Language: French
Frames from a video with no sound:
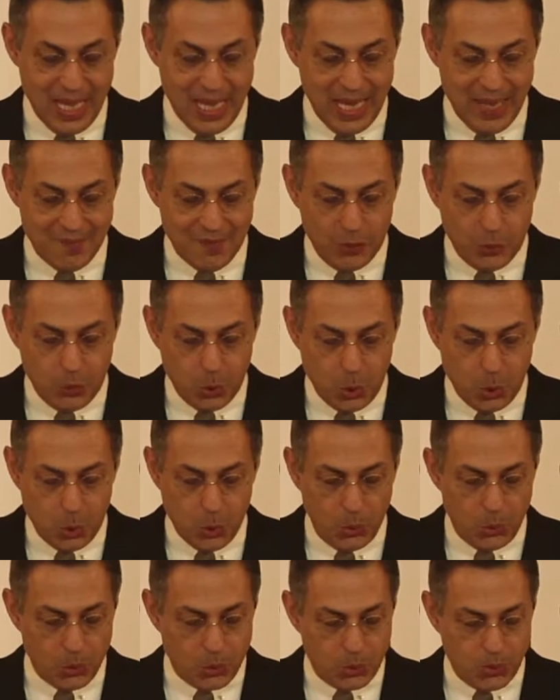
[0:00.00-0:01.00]
et avez
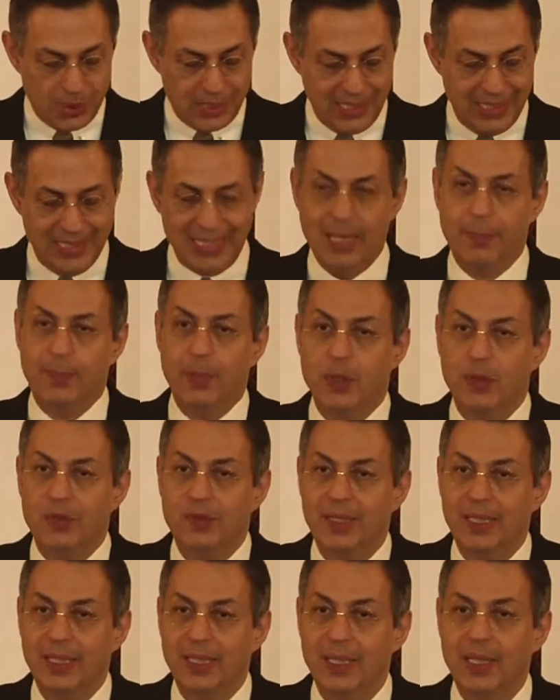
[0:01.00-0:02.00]
toujours le souci
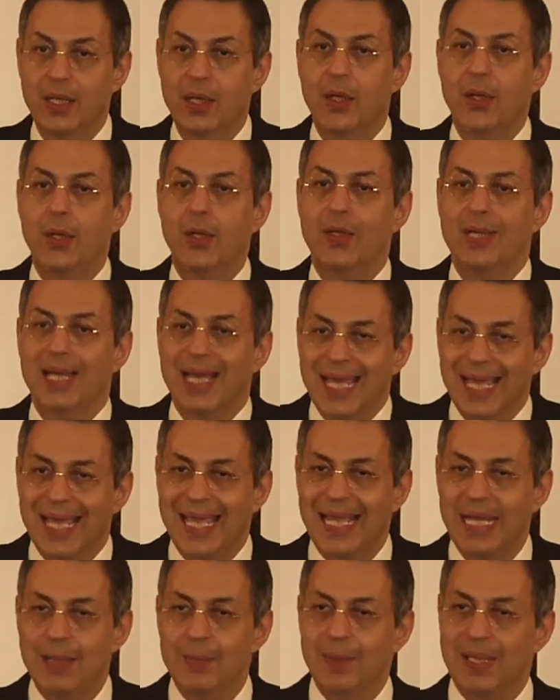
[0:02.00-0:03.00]
d'apporter une
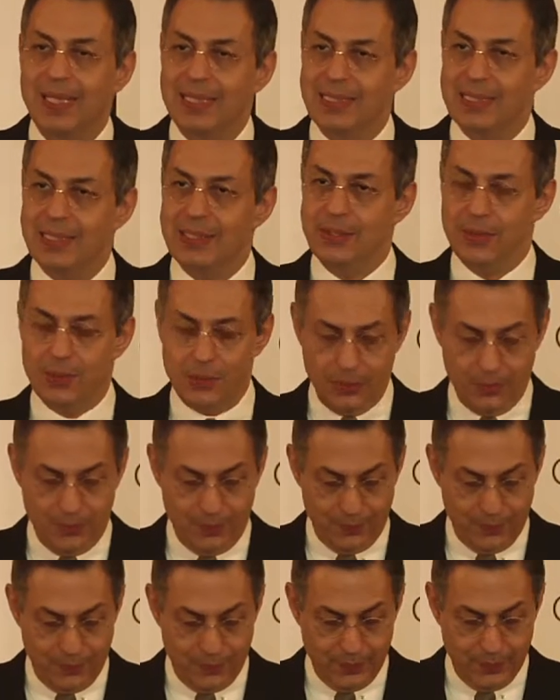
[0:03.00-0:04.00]
réelle précision
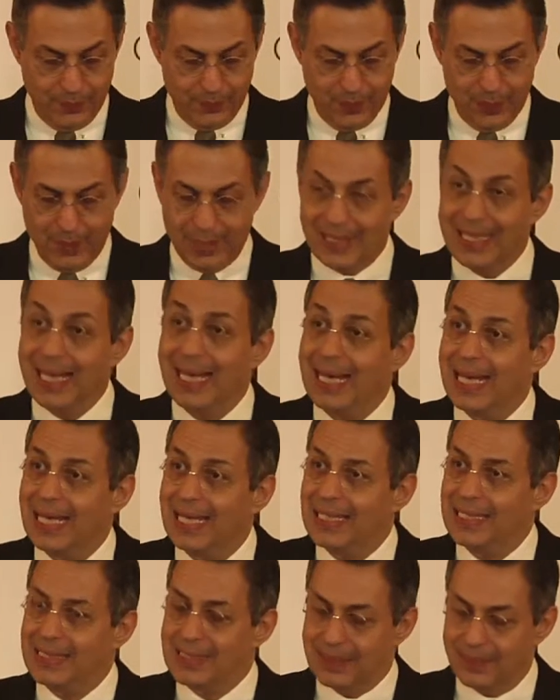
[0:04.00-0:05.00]

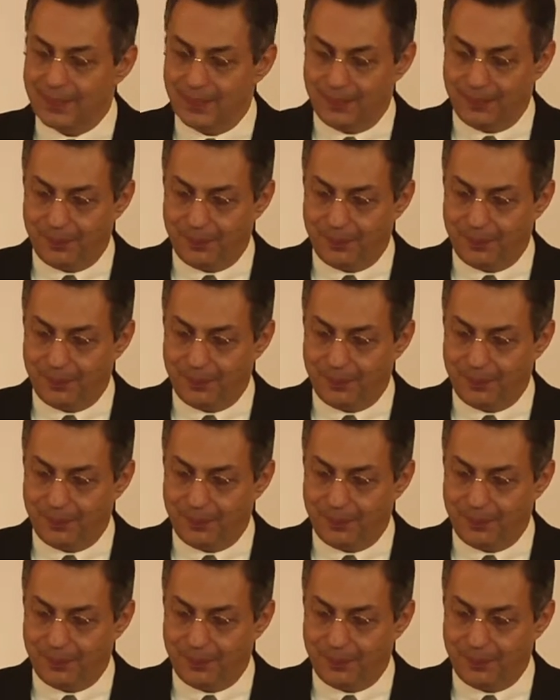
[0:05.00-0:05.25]
d'analyse.